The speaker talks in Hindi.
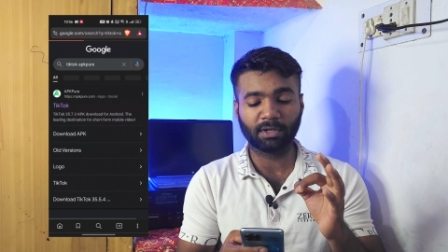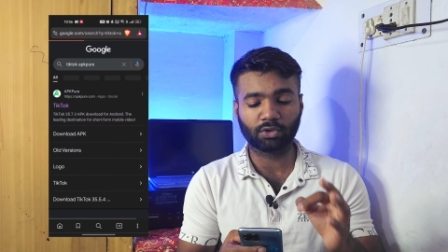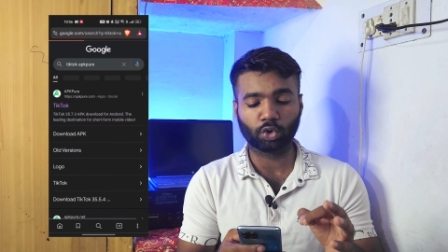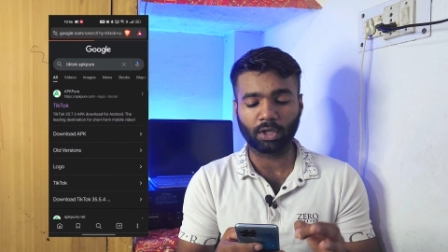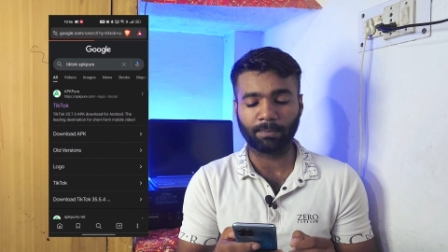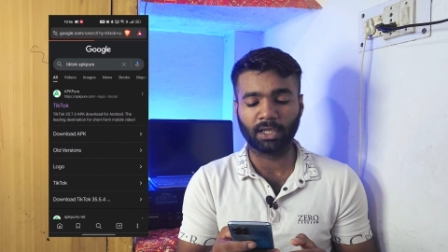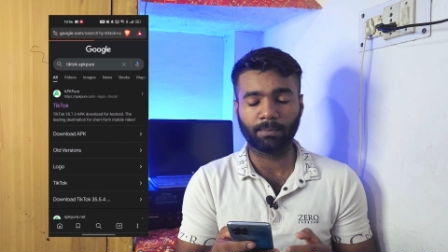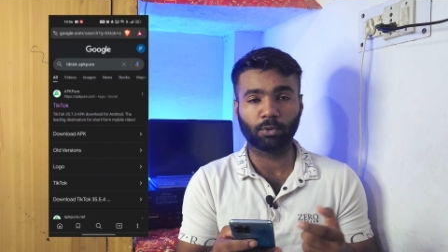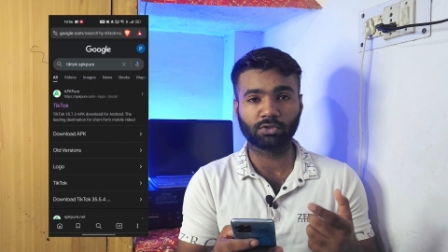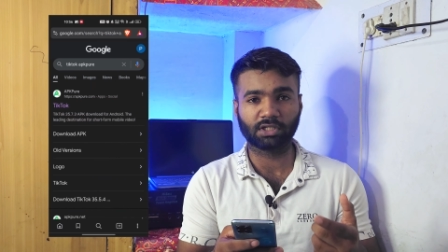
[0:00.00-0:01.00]
ही आप टिकटॉक एपी
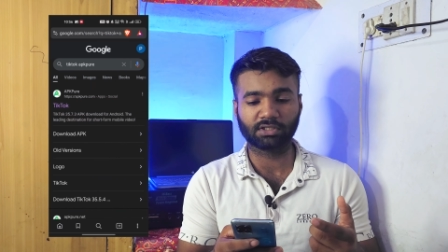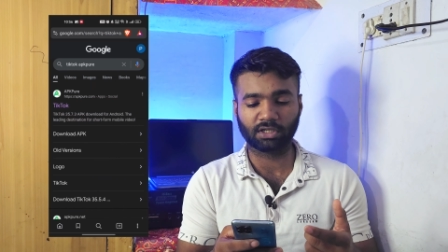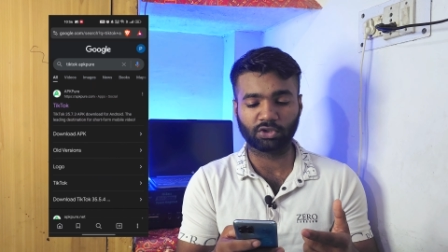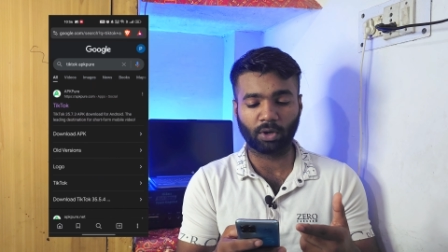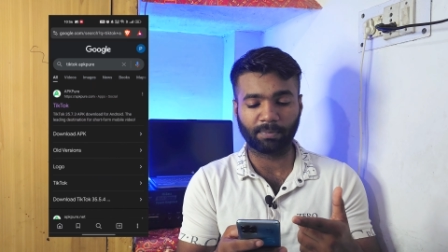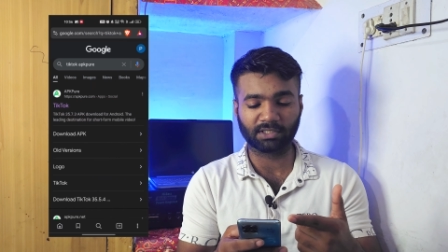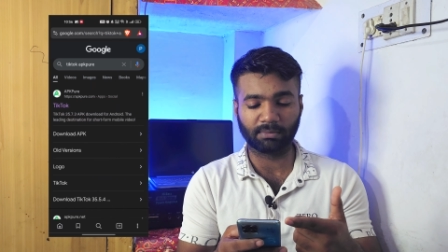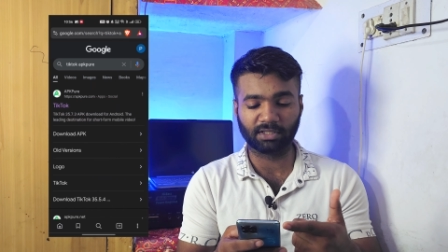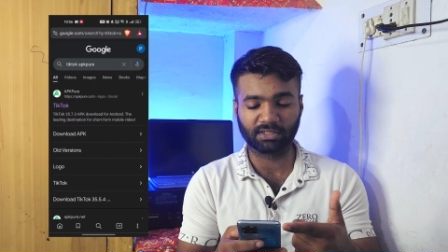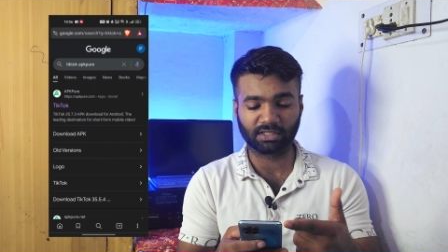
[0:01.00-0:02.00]
के प्योर सर्च करते हो आपके
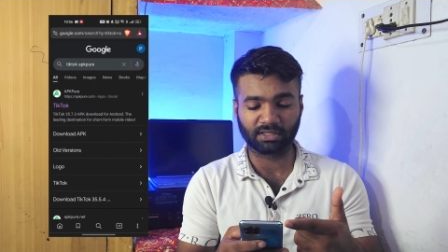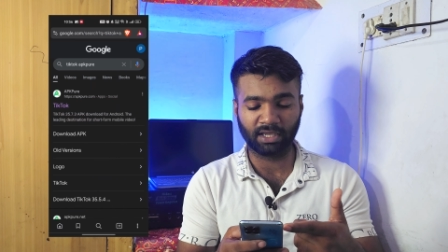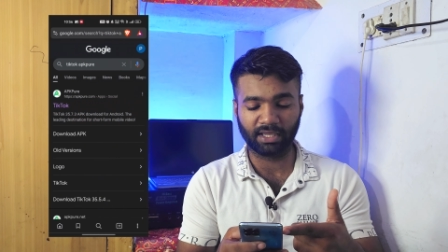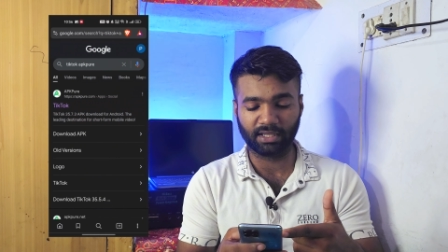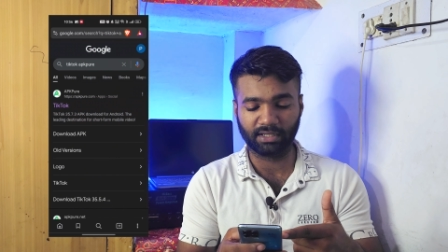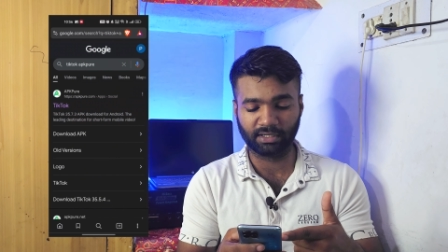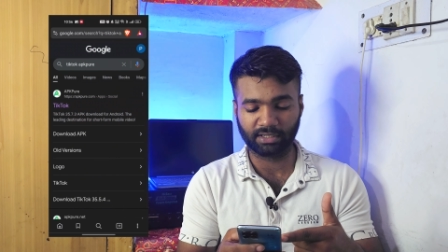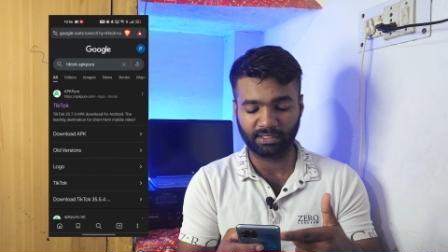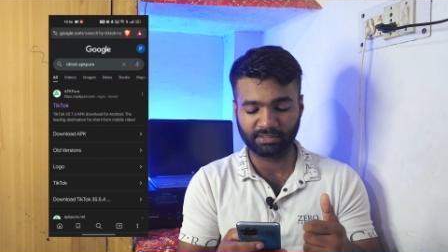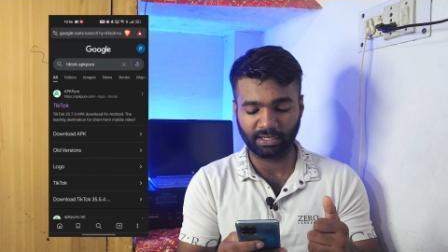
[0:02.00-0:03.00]
सामने देख सकते हैं
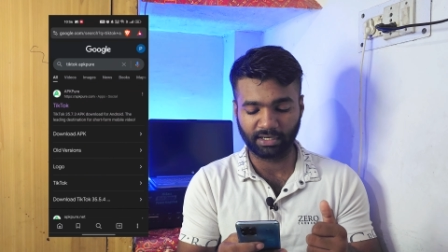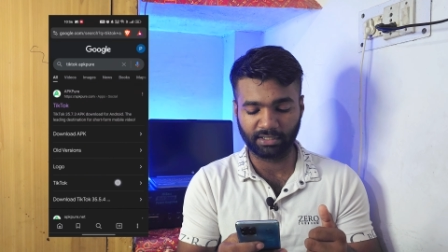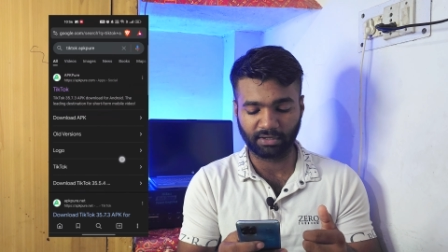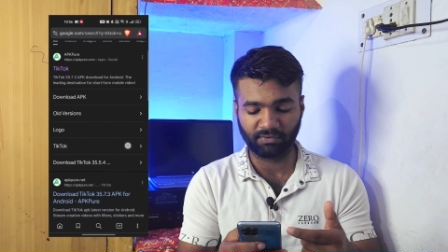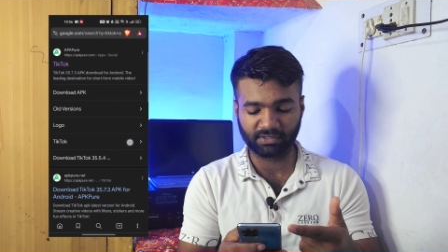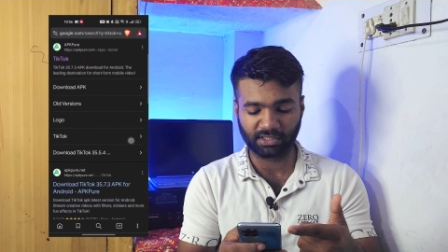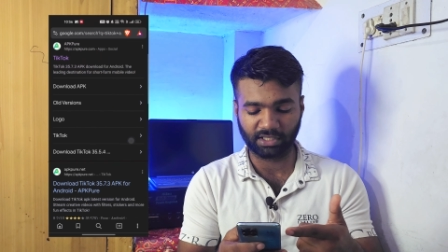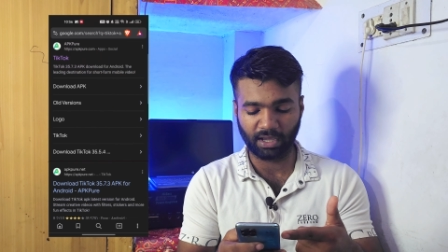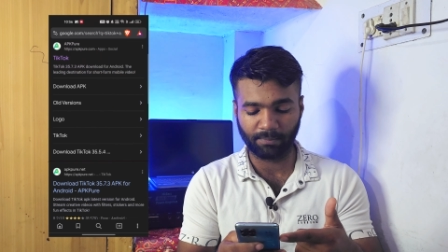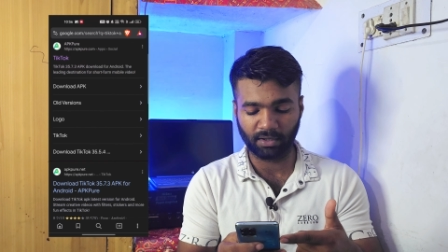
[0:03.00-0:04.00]
कई सारे इंटरफेस
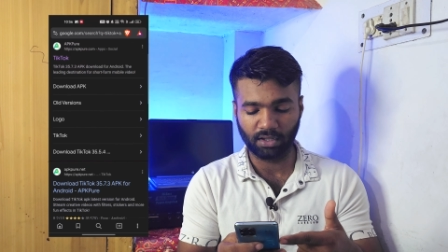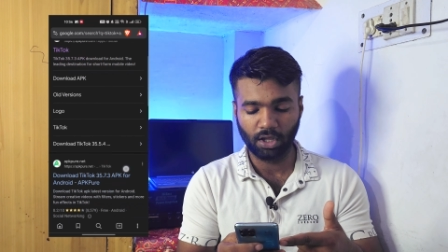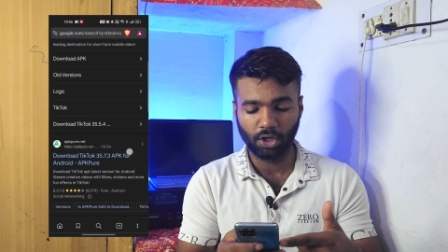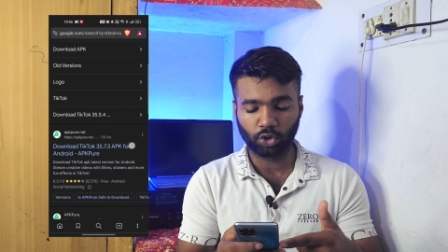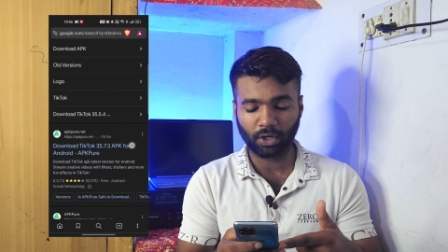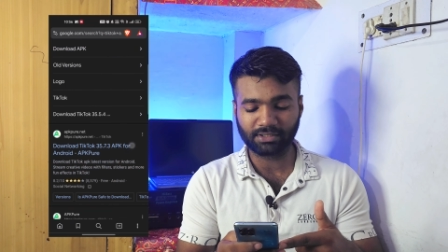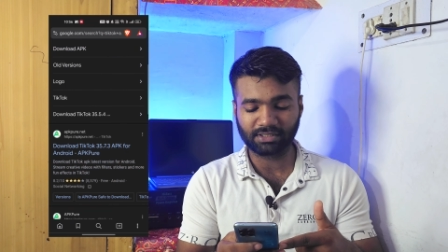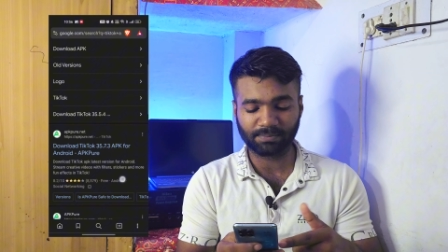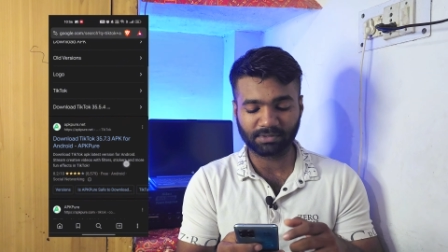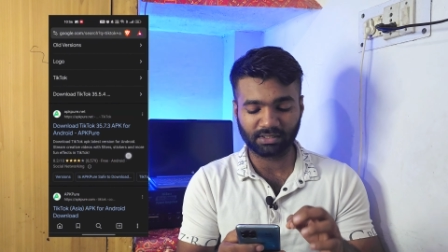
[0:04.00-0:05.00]
आते हैं यहाँ पर तो क्या
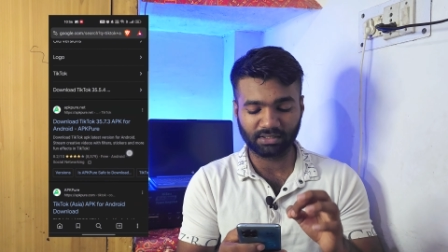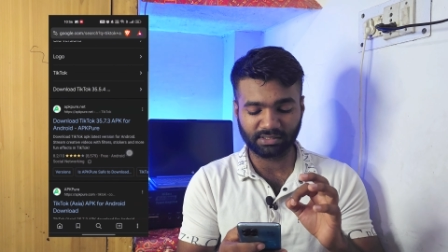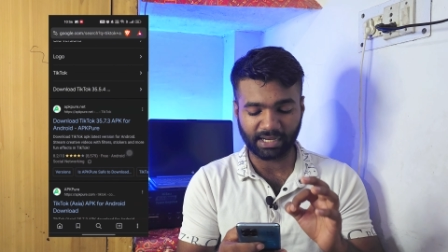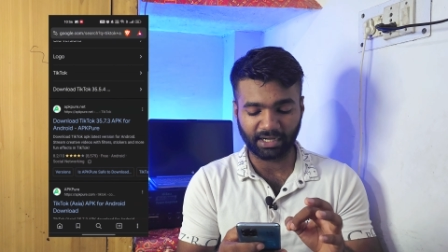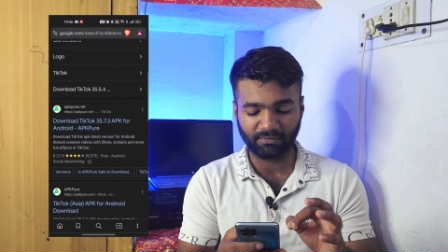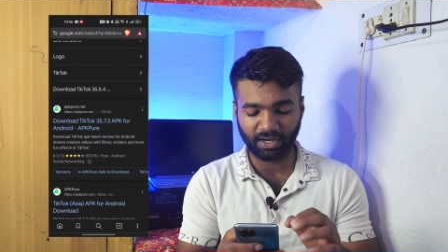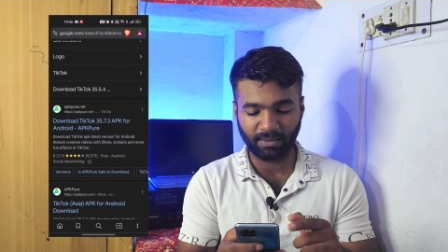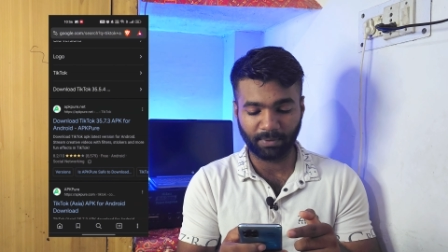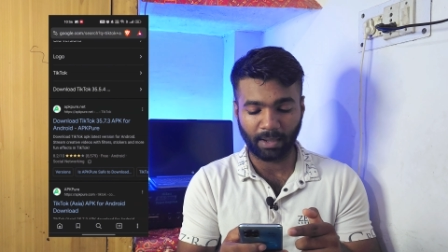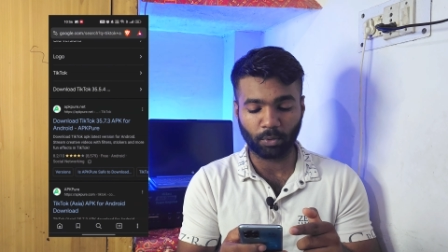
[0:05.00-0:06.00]
सबसे सेकंड
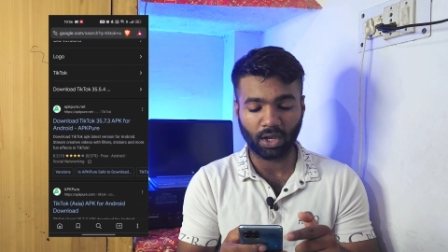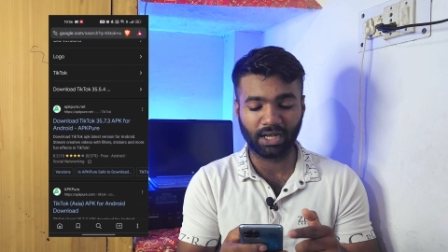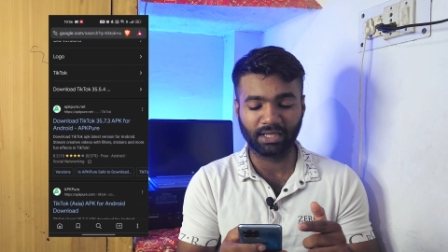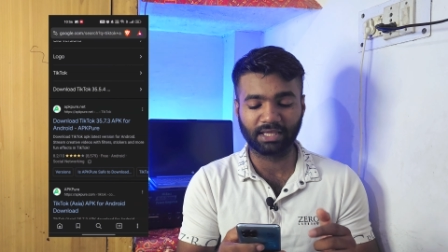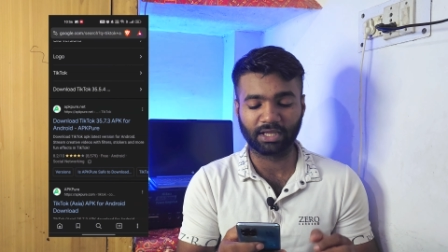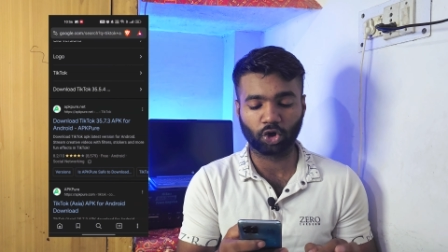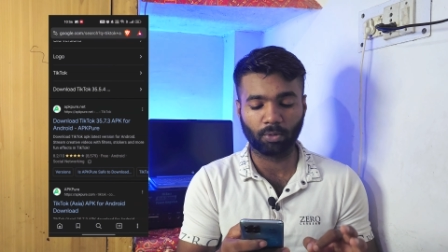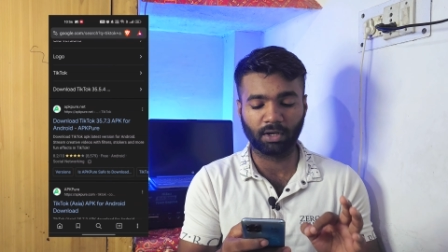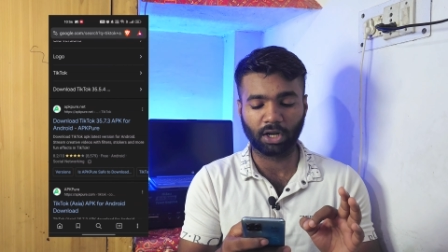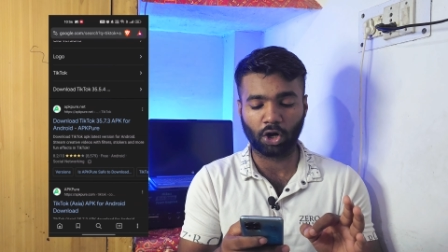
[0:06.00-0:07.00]
वाले पे आपको एक लिंक देखने
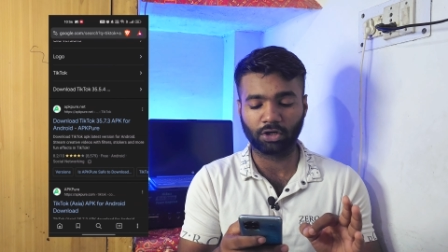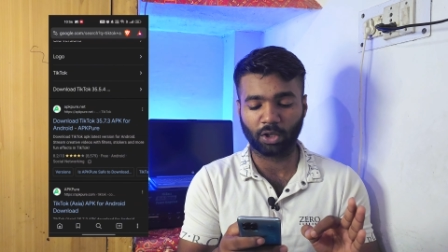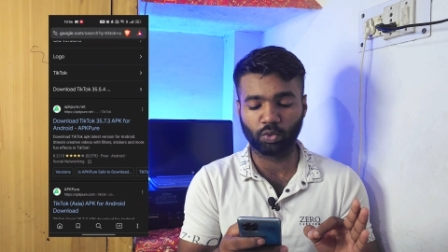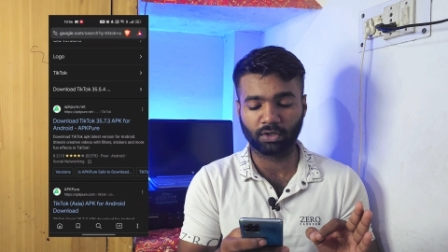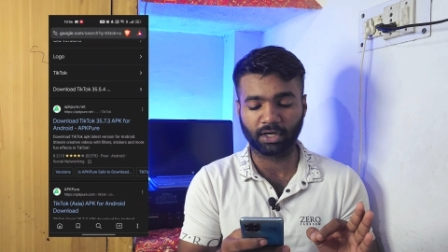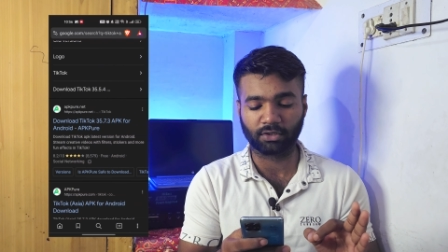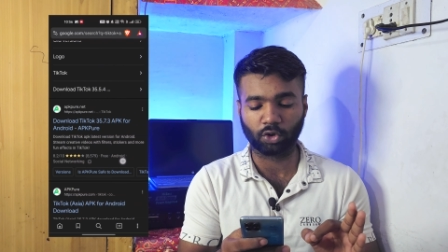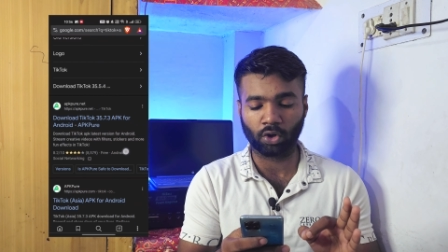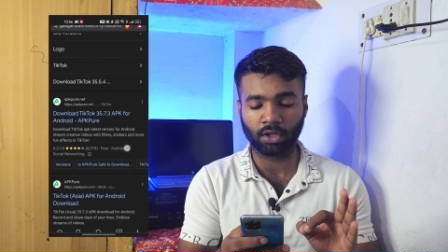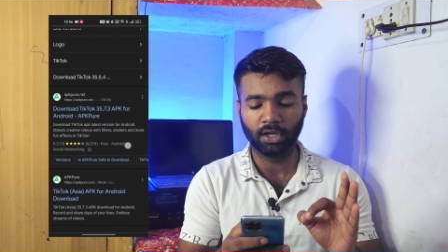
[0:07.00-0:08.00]
को मिल रहा होगा डाउनलोड
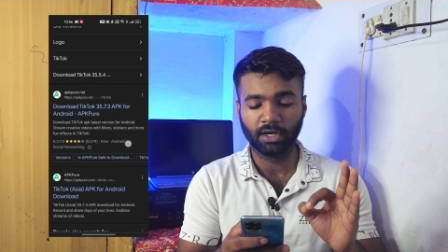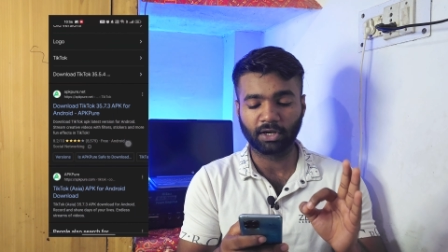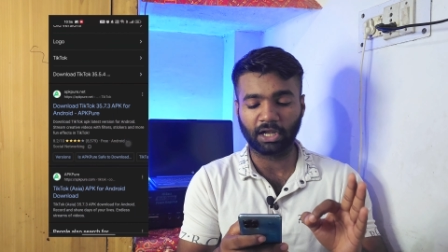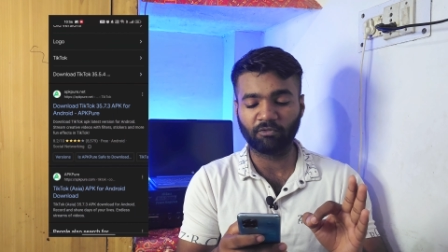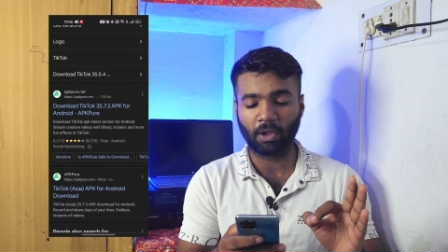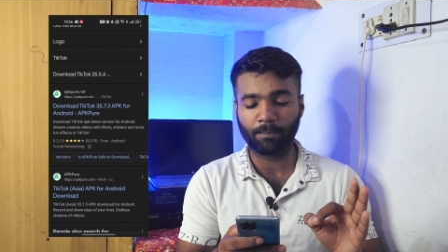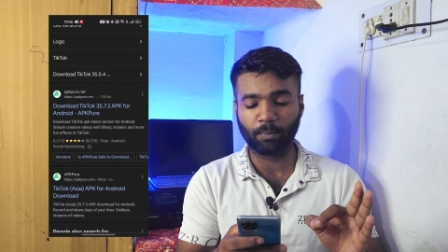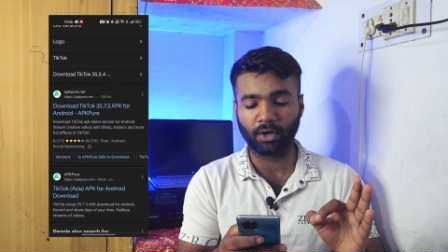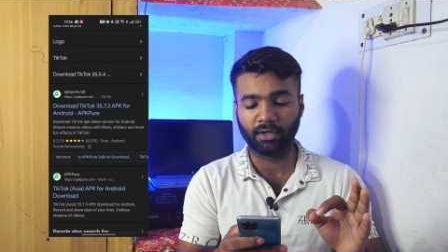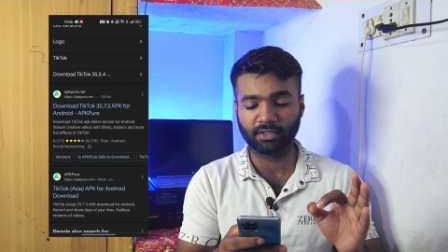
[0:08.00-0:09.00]
टिकटॉक थर्टी फाइव
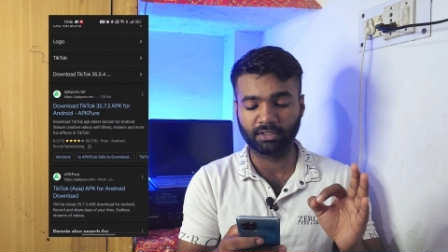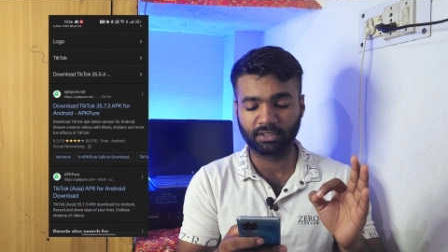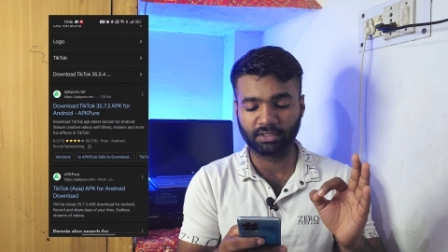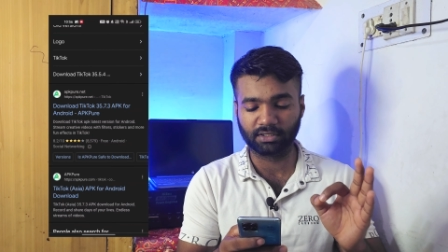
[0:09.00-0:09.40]
पॉइंट